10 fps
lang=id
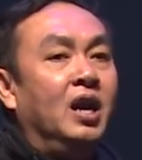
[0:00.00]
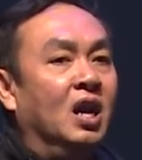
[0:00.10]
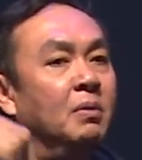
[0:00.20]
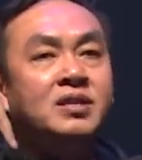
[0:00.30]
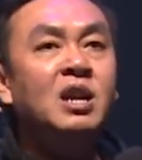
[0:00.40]

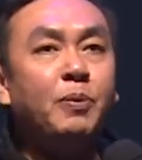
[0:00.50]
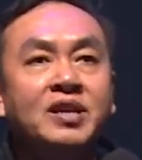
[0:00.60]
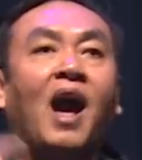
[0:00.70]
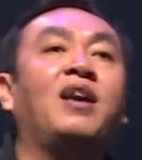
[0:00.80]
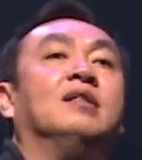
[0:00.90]
Yang menjadi
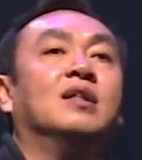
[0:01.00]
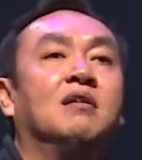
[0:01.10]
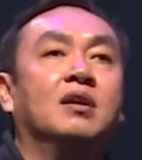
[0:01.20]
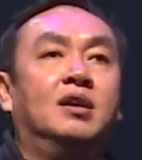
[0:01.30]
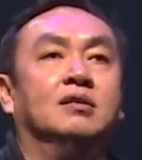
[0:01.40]
penyakit
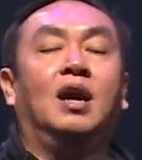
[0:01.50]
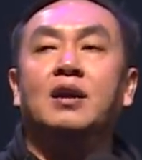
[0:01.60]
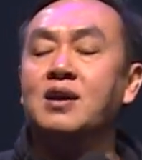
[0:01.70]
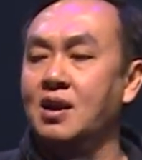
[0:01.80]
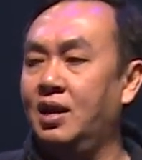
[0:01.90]
dari
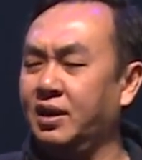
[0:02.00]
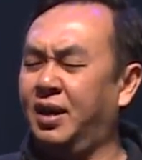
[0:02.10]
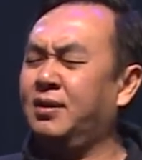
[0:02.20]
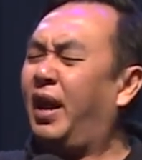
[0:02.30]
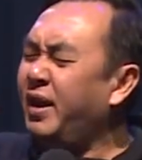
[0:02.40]
kita adalah
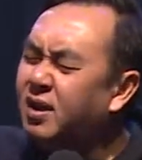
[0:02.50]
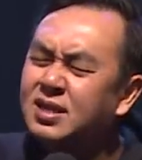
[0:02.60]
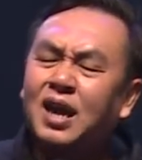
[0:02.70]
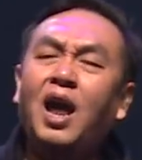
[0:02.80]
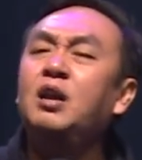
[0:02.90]
kita ingin
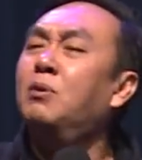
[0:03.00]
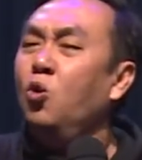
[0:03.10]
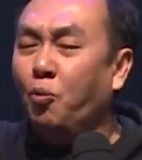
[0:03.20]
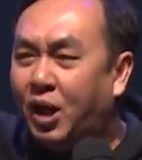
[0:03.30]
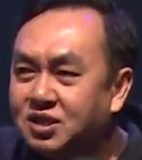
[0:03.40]
sekali
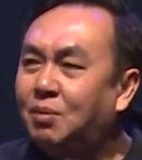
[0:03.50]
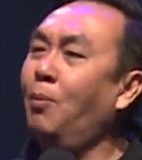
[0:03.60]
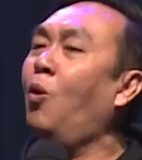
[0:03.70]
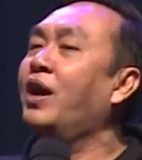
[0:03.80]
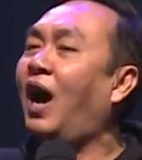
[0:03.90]
mengubah
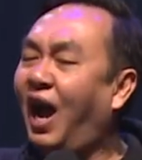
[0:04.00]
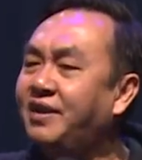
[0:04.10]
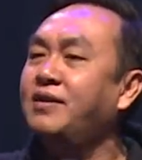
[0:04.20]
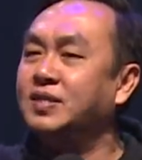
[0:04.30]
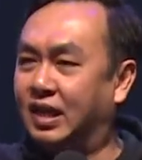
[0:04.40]
semua yang
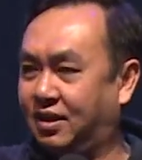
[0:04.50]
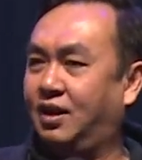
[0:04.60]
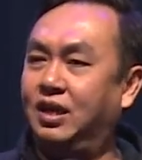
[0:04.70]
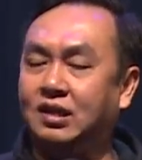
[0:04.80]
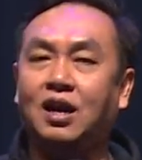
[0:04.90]
ada di sekitar
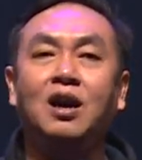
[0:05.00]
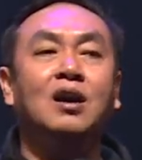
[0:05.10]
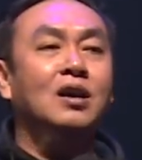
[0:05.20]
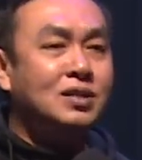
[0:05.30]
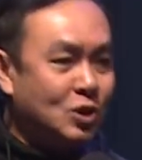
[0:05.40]
kita
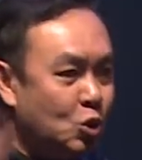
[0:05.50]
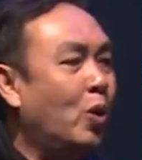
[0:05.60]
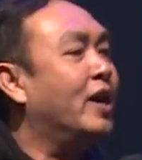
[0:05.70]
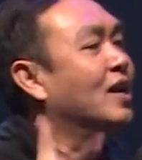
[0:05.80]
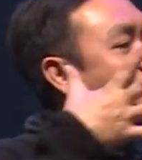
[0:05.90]

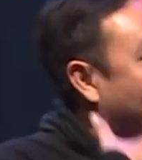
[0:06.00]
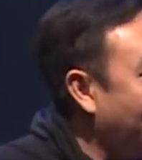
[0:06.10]
sesuai dengan